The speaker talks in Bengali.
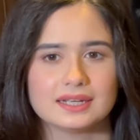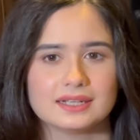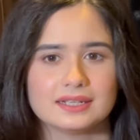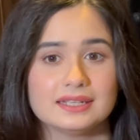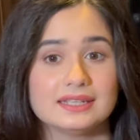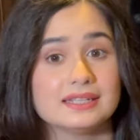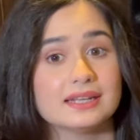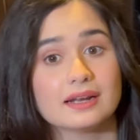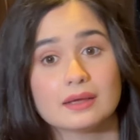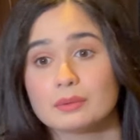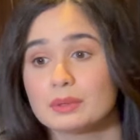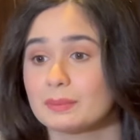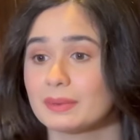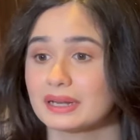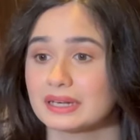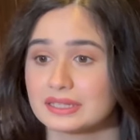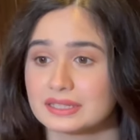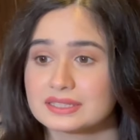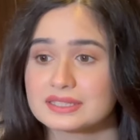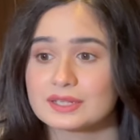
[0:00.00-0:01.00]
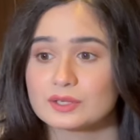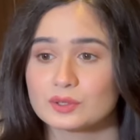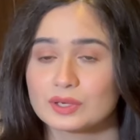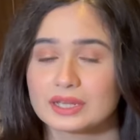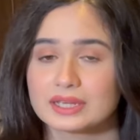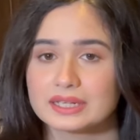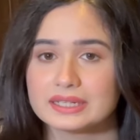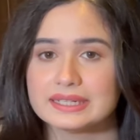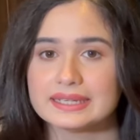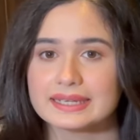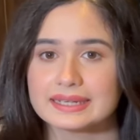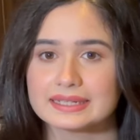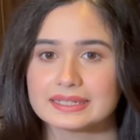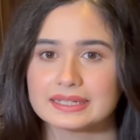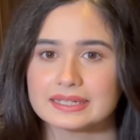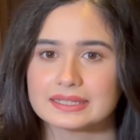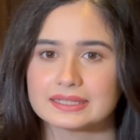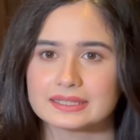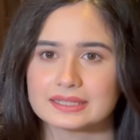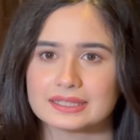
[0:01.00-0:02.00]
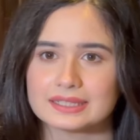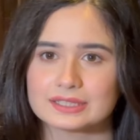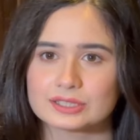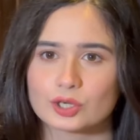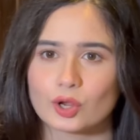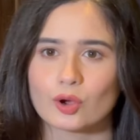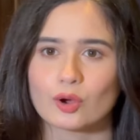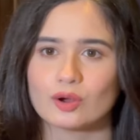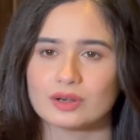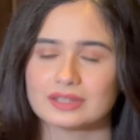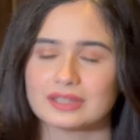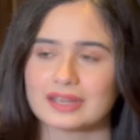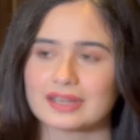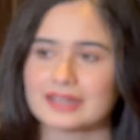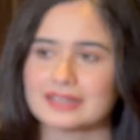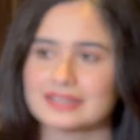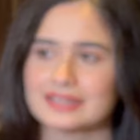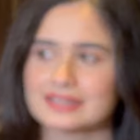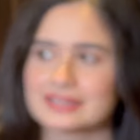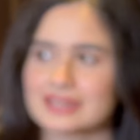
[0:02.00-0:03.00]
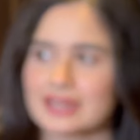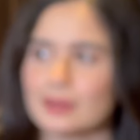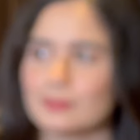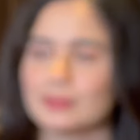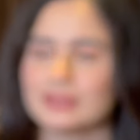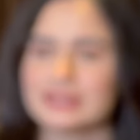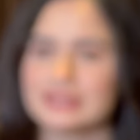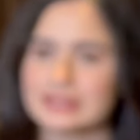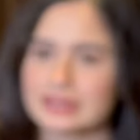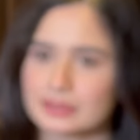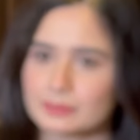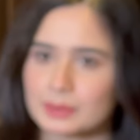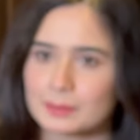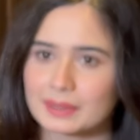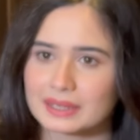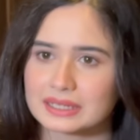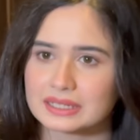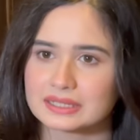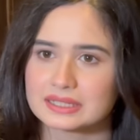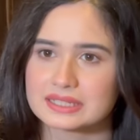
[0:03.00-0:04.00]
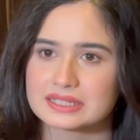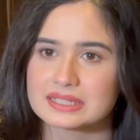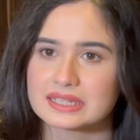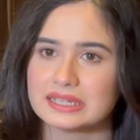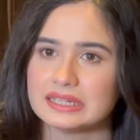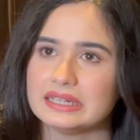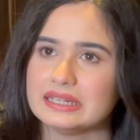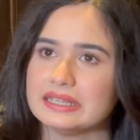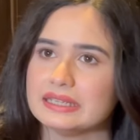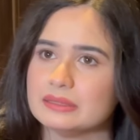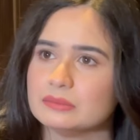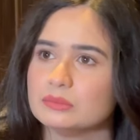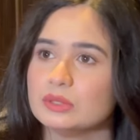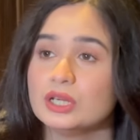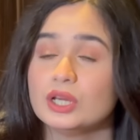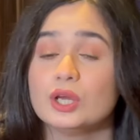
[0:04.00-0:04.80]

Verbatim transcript: লিডার আমি বাংলাদেশেরও নাকি টিকিটের সংকট দেখা দিয়েছে আমার লিডার আমি বাংলাদেশ কিলহীন